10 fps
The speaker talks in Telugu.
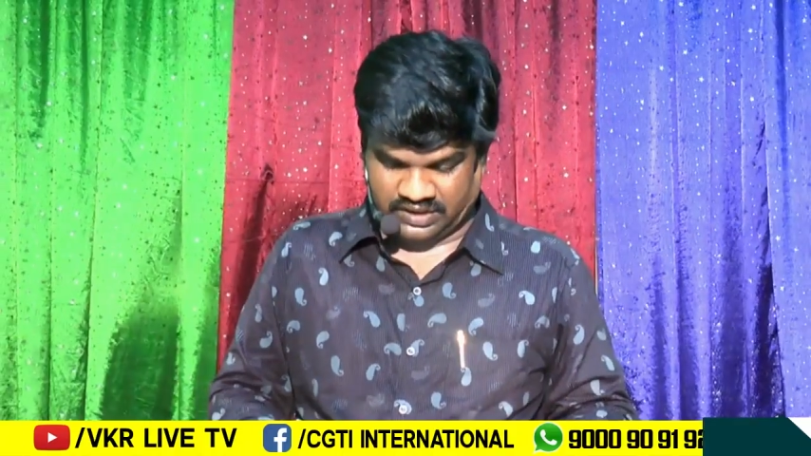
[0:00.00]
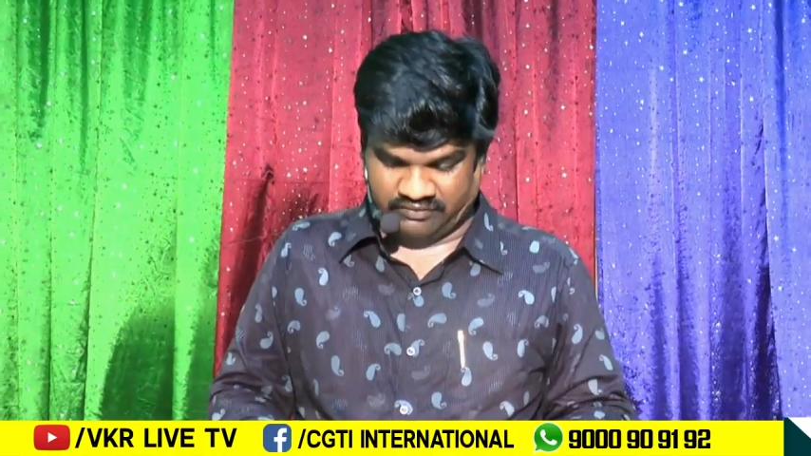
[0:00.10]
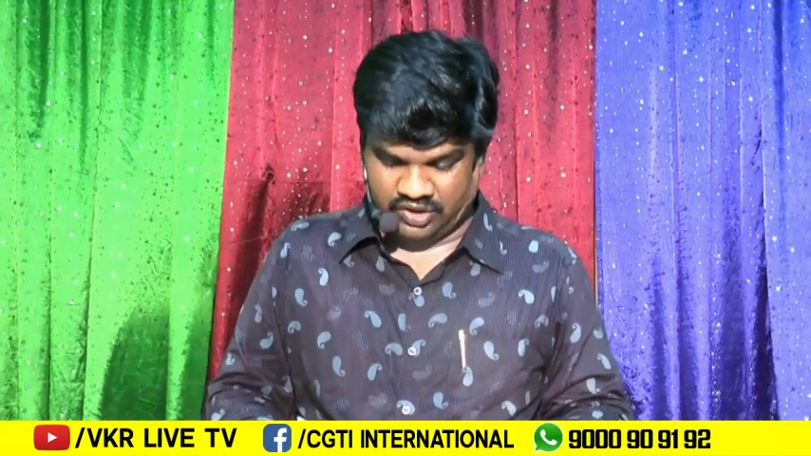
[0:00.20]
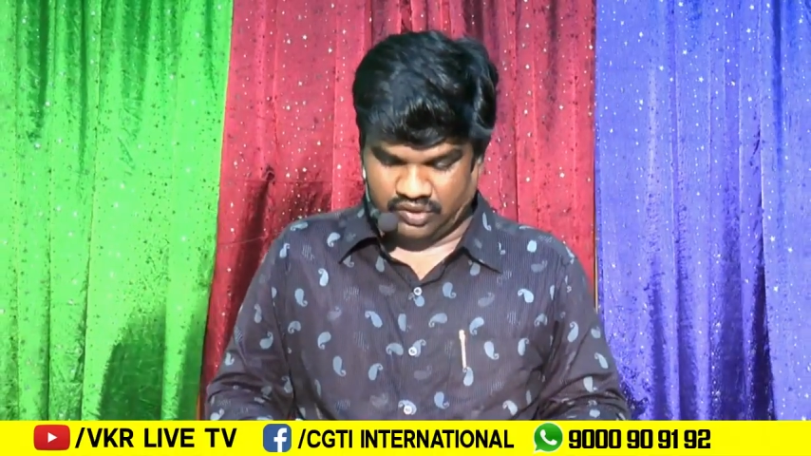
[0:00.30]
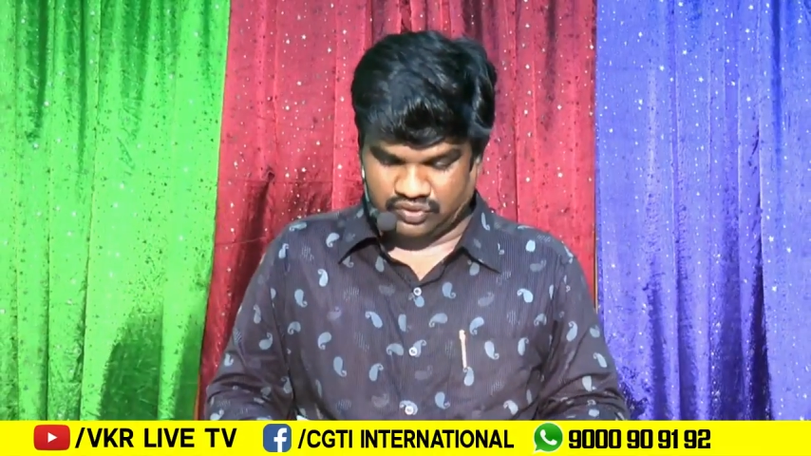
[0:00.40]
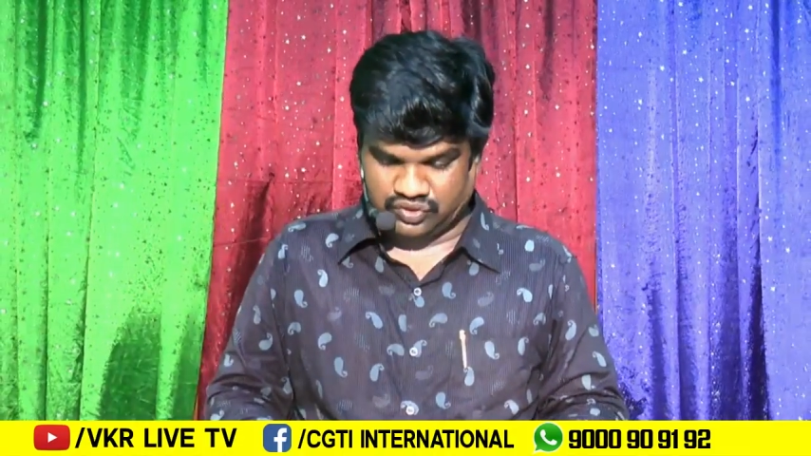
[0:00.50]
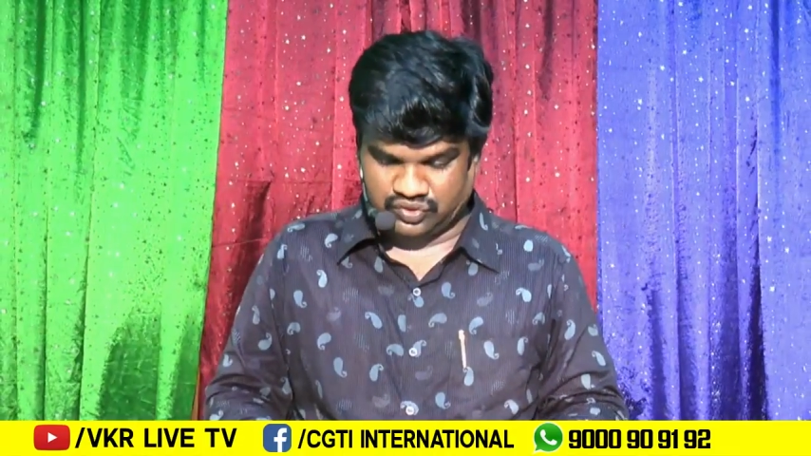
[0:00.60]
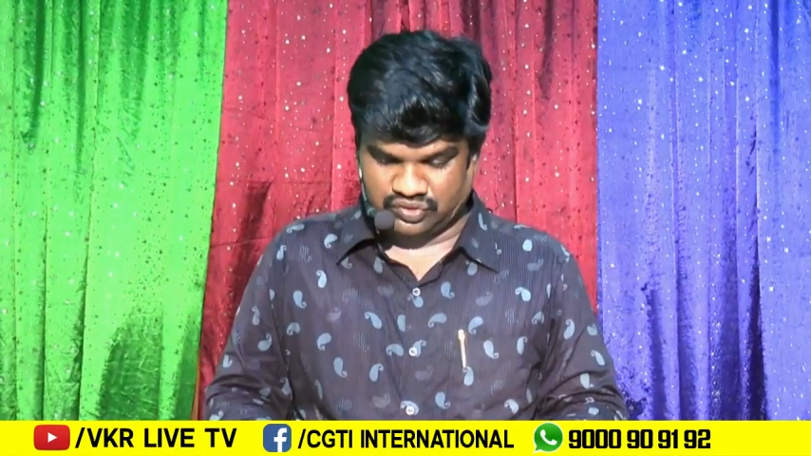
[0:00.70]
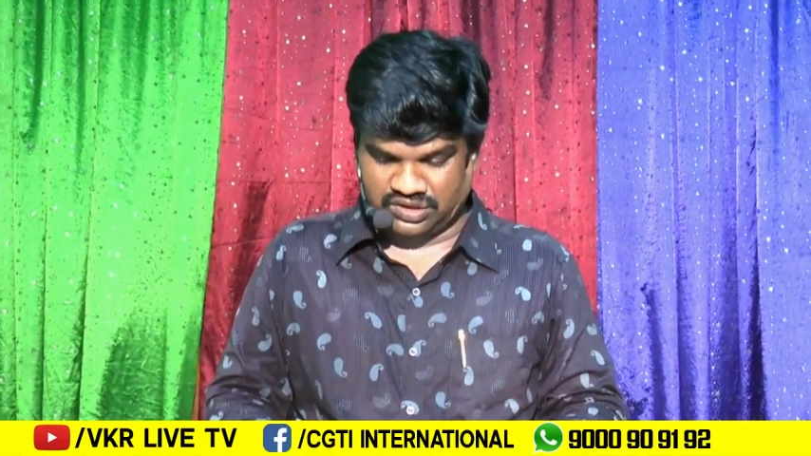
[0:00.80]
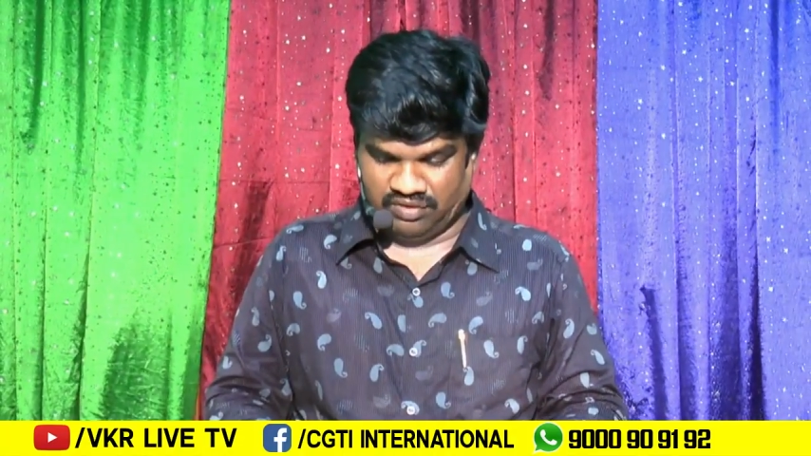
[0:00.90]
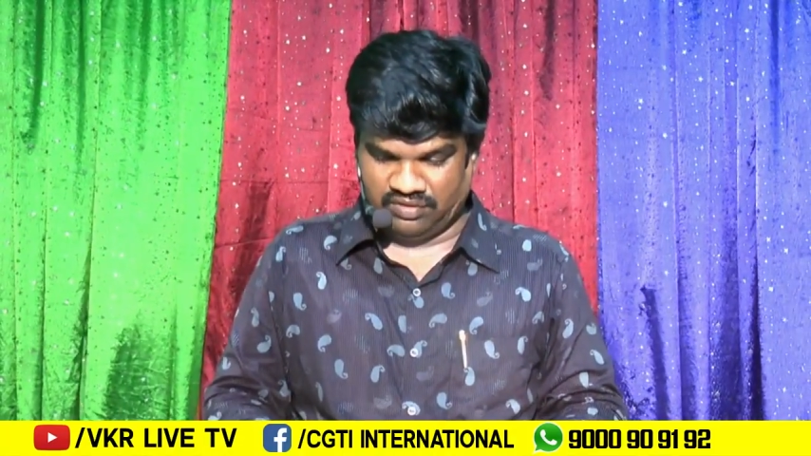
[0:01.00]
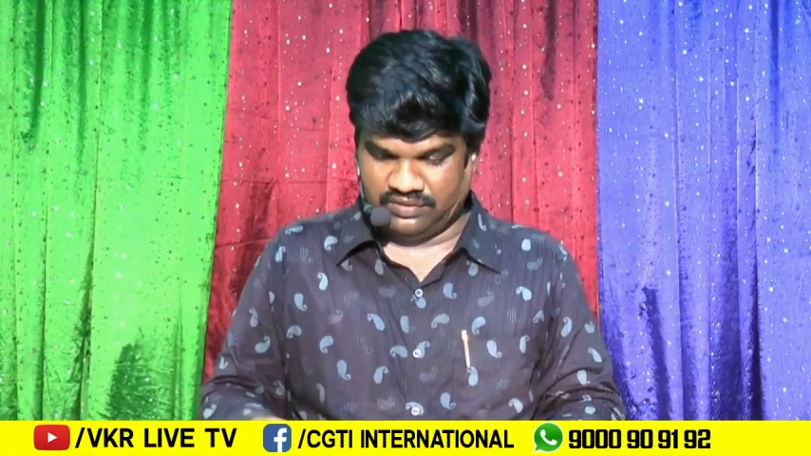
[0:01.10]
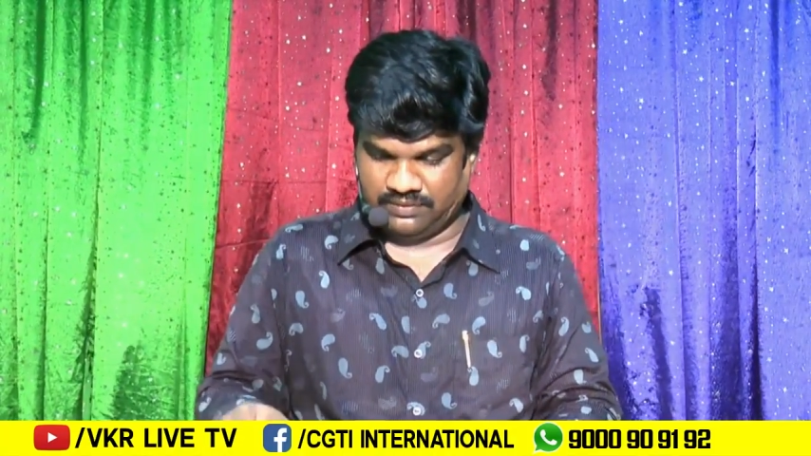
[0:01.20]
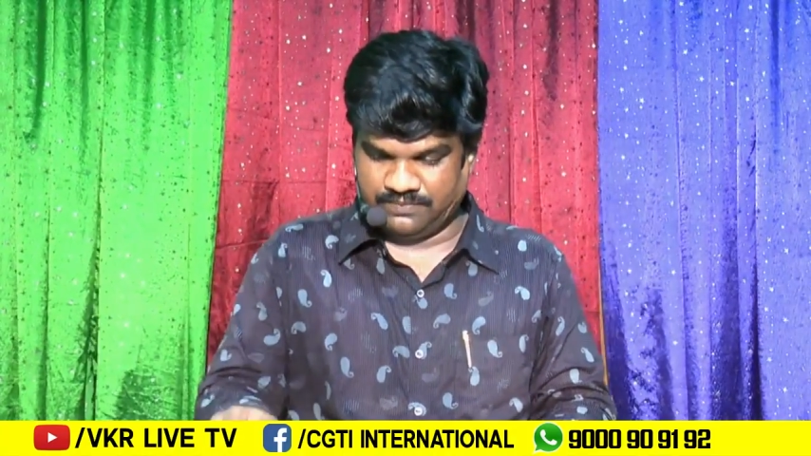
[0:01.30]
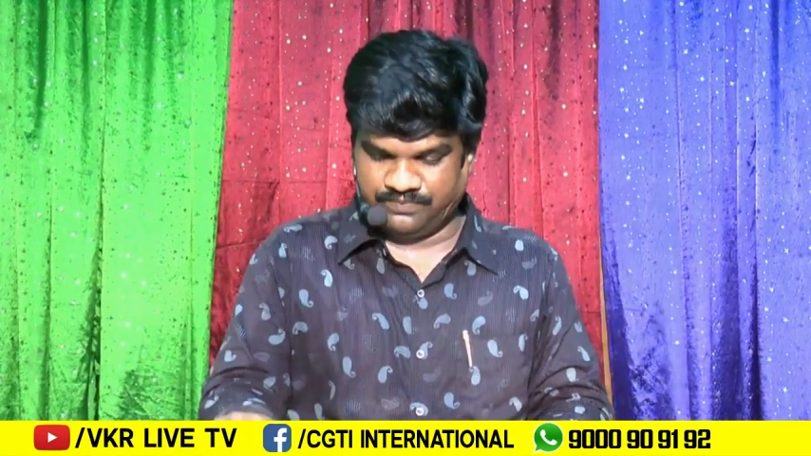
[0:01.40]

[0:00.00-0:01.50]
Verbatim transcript: ఇరవై ఏడు వచ్చిన చూద్దామండి